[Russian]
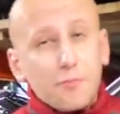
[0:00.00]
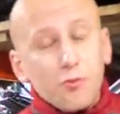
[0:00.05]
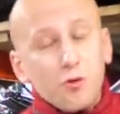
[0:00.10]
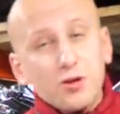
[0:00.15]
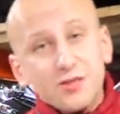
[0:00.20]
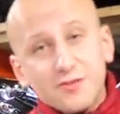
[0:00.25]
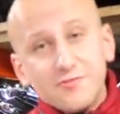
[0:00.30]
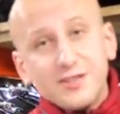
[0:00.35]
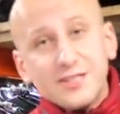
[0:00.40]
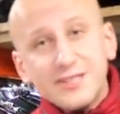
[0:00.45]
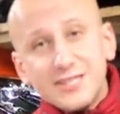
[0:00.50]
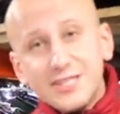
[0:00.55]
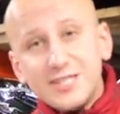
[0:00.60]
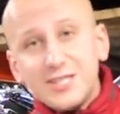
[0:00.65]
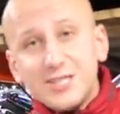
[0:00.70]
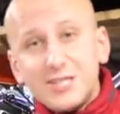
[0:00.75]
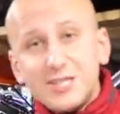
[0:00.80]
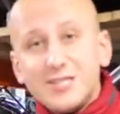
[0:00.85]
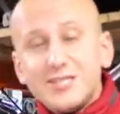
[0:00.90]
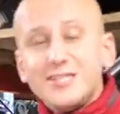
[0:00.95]
по
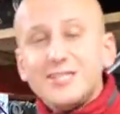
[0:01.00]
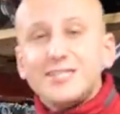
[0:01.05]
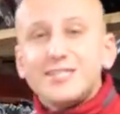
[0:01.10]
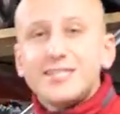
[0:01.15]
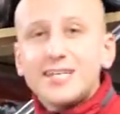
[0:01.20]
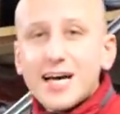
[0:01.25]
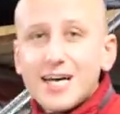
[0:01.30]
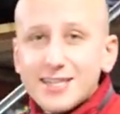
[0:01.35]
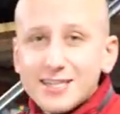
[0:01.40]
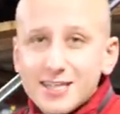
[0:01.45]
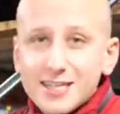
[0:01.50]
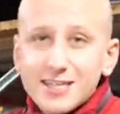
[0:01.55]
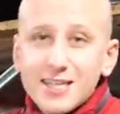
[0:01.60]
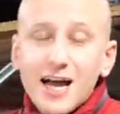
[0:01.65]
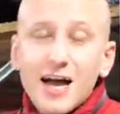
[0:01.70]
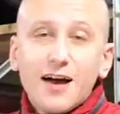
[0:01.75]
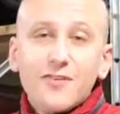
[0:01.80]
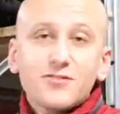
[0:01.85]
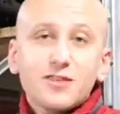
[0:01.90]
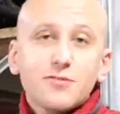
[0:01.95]
2010
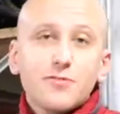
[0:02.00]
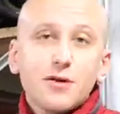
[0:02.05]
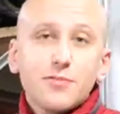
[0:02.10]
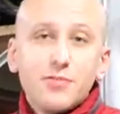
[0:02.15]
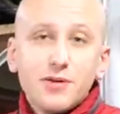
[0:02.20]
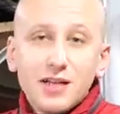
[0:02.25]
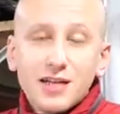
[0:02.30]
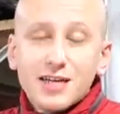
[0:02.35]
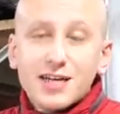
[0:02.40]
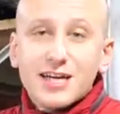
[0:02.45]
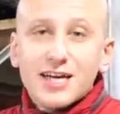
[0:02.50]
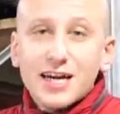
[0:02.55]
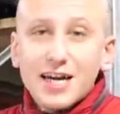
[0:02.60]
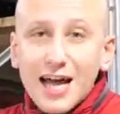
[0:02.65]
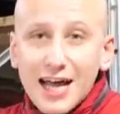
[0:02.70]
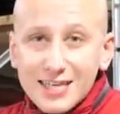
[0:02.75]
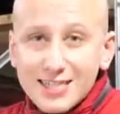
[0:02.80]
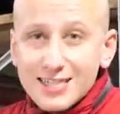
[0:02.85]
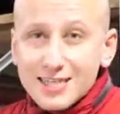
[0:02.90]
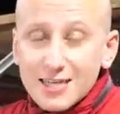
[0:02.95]
на автомобиле
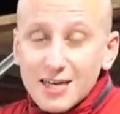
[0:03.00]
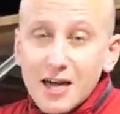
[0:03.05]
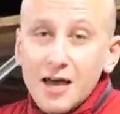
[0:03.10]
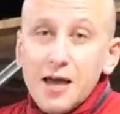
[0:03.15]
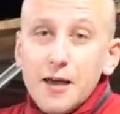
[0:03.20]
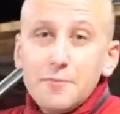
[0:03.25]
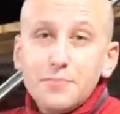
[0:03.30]
Chrysler,